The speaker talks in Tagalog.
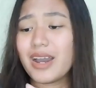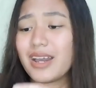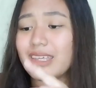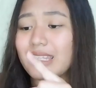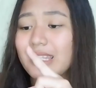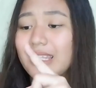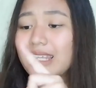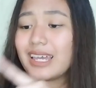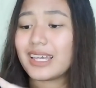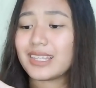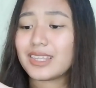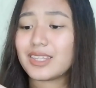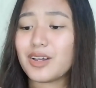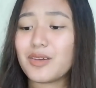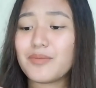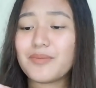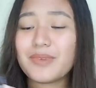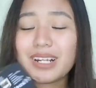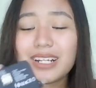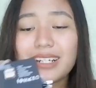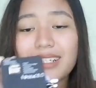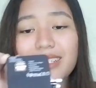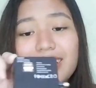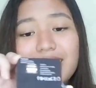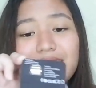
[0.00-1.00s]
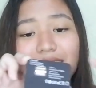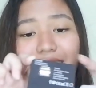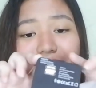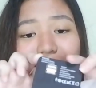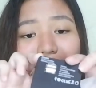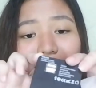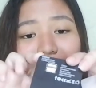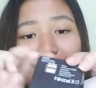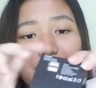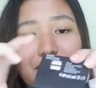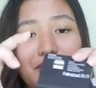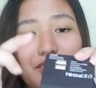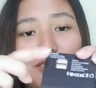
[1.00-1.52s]
But, ito, meron din
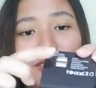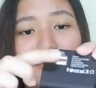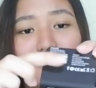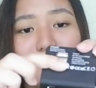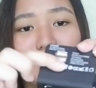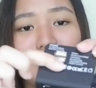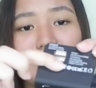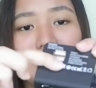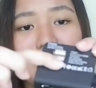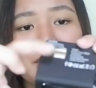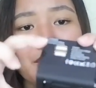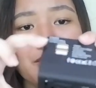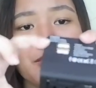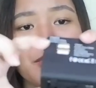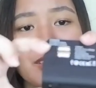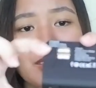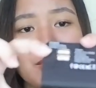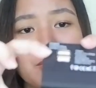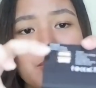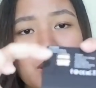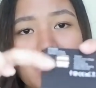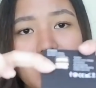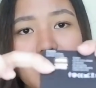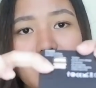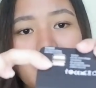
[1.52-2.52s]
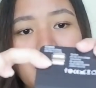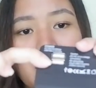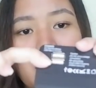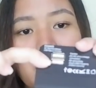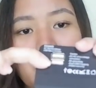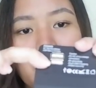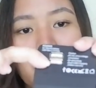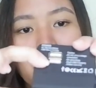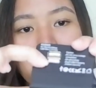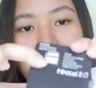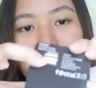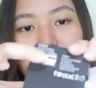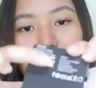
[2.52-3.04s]
siya. Ito yung parang USB
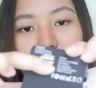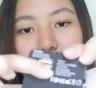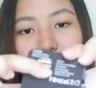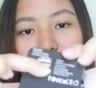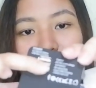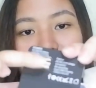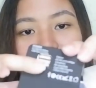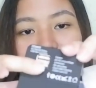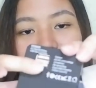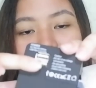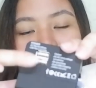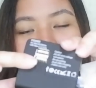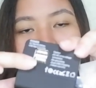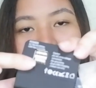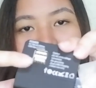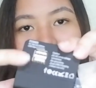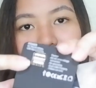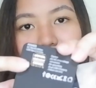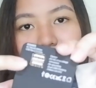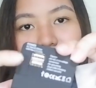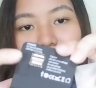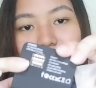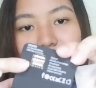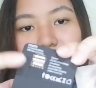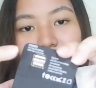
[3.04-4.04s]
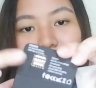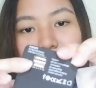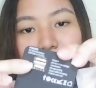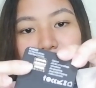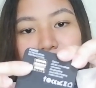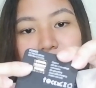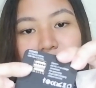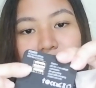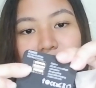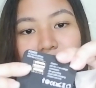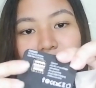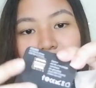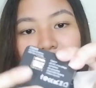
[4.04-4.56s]
port right here.
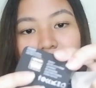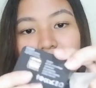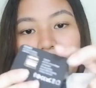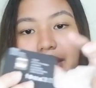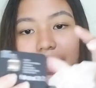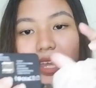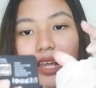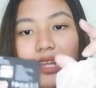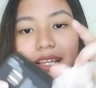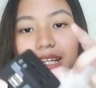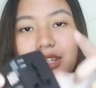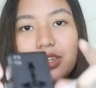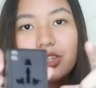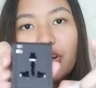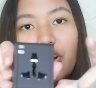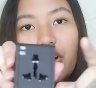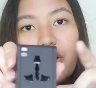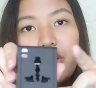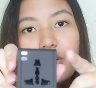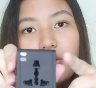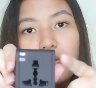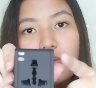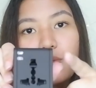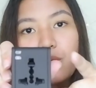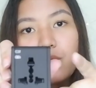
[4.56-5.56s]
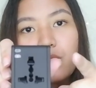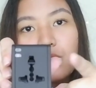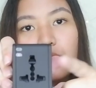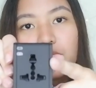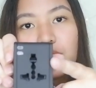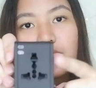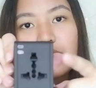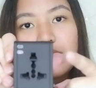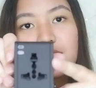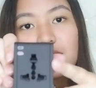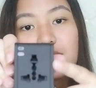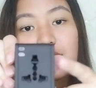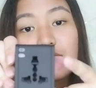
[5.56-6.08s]
And then, ito yung,
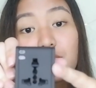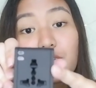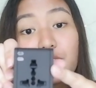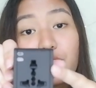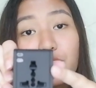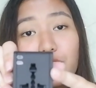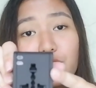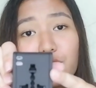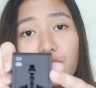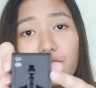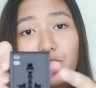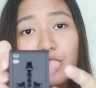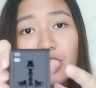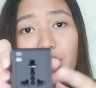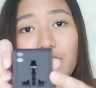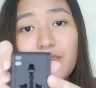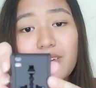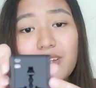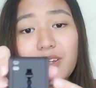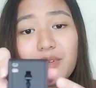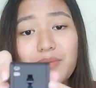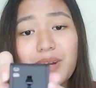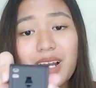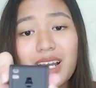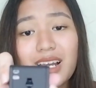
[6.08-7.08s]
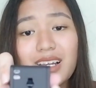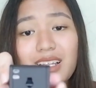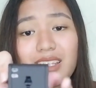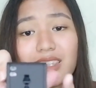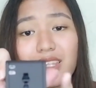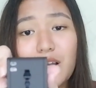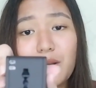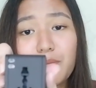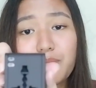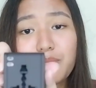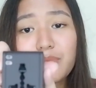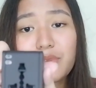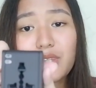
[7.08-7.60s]
this is good for yung mga
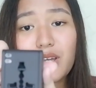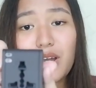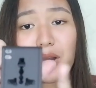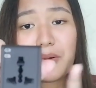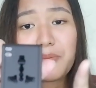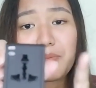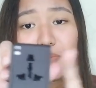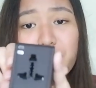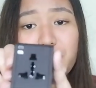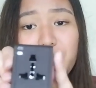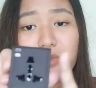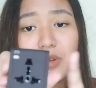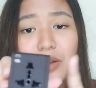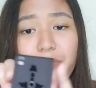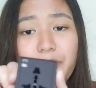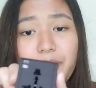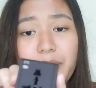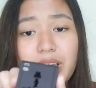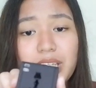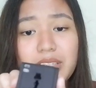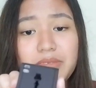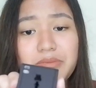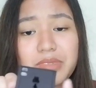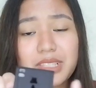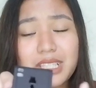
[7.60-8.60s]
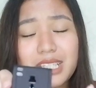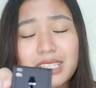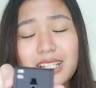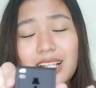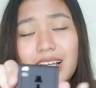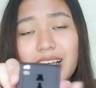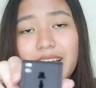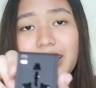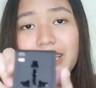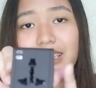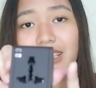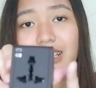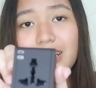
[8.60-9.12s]
laptop. Kapag
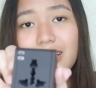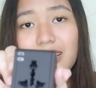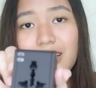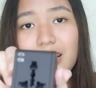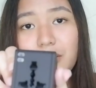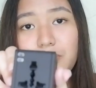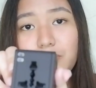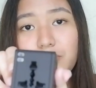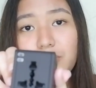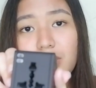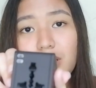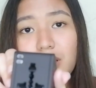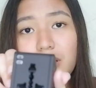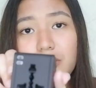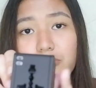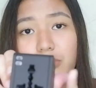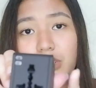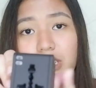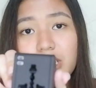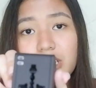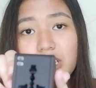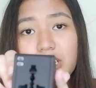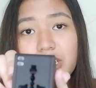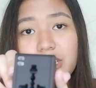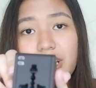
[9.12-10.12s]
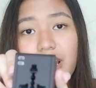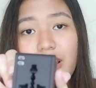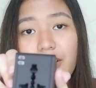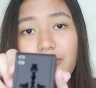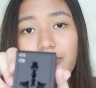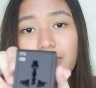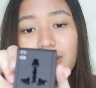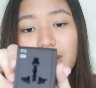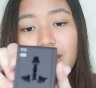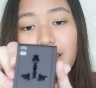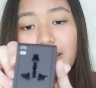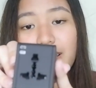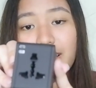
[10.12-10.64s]
magdadala kayo ng laptop when you're
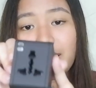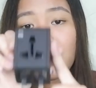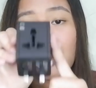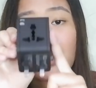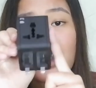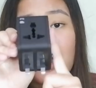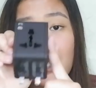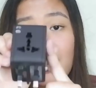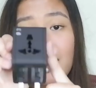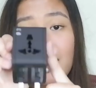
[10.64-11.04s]
traveling.